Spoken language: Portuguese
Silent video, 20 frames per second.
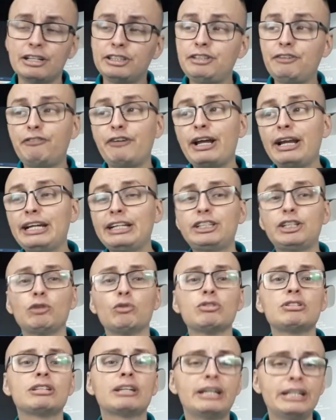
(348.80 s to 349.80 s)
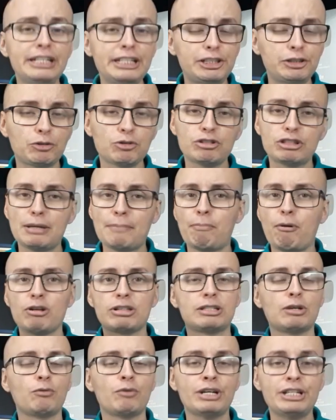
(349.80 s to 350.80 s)
Diferente dos críticos que
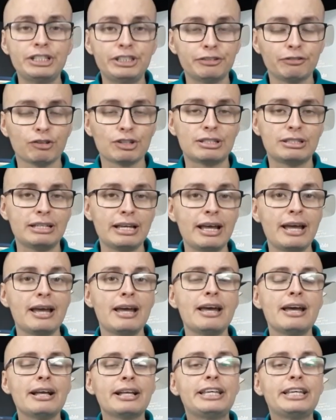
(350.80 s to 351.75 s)
possam rir de você,